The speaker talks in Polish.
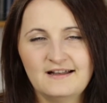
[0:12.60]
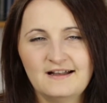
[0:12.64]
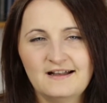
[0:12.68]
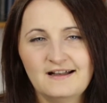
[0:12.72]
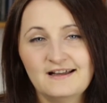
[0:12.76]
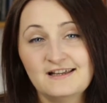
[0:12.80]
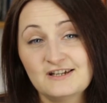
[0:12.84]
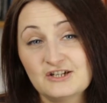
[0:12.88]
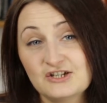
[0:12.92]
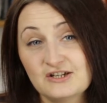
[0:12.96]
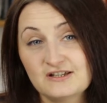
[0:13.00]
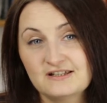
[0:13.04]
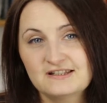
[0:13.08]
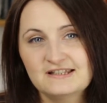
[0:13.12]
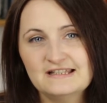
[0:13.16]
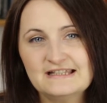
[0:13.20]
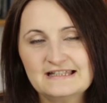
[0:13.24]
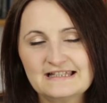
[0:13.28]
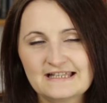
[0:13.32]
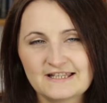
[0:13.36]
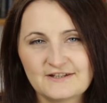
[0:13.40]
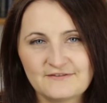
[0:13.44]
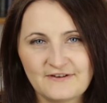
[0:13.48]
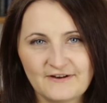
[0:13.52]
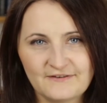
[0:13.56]
A że nic
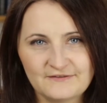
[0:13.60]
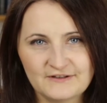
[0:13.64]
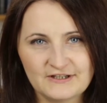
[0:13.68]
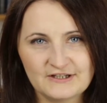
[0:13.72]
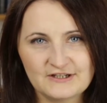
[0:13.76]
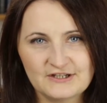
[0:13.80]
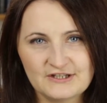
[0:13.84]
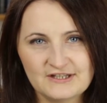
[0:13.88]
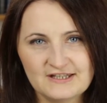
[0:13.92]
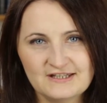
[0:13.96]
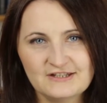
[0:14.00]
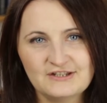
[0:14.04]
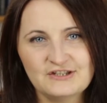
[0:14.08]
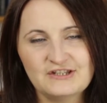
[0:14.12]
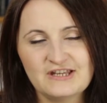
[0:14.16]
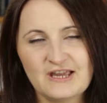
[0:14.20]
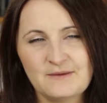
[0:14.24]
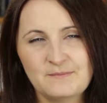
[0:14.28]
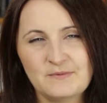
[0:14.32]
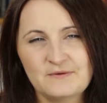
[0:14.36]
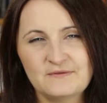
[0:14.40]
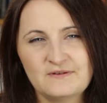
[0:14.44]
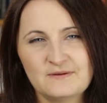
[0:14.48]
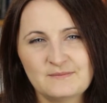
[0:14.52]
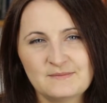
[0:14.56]
nie trwa wiecznie, dzisiaj
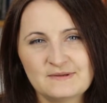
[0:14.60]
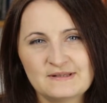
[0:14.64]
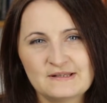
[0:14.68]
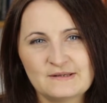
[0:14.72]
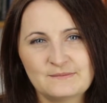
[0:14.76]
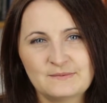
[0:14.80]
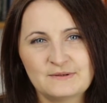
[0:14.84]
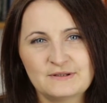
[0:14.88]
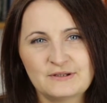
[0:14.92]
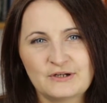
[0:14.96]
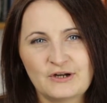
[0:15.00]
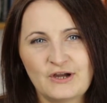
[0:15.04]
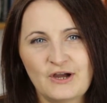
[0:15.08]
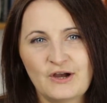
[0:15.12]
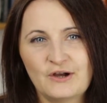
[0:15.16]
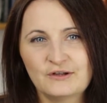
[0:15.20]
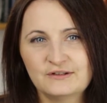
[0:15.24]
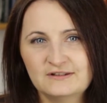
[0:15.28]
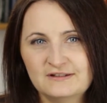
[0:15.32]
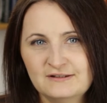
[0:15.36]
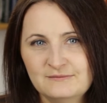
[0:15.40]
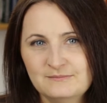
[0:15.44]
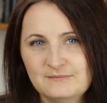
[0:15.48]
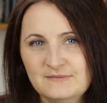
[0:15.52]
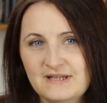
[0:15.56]
powiemy sobie trochę o
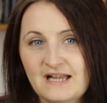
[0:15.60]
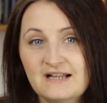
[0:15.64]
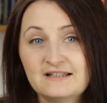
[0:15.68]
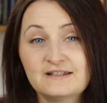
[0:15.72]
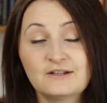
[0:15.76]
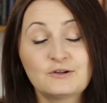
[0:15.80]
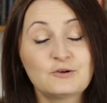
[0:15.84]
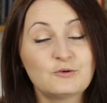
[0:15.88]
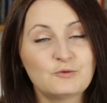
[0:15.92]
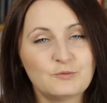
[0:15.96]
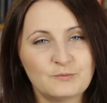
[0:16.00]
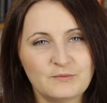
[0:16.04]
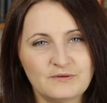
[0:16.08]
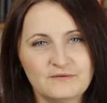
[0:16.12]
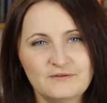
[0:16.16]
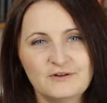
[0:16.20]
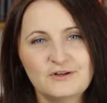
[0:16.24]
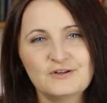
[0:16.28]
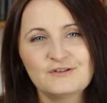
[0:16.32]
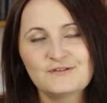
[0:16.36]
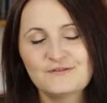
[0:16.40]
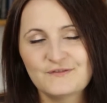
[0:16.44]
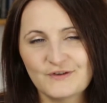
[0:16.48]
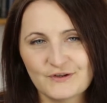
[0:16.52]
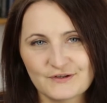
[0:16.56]
tym, jak taką umowę
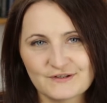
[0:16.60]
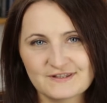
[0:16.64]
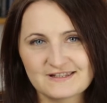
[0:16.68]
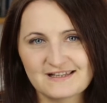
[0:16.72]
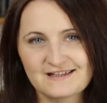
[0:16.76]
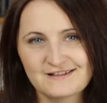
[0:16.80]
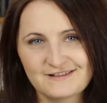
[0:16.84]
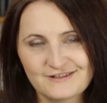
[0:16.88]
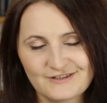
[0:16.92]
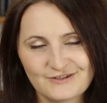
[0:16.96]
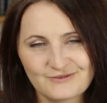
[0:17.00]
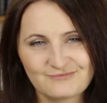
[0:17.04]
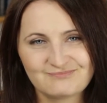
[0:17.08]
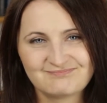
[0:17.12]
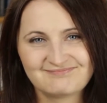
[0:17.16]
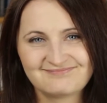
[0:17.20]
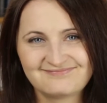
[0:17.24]
rozwiązać.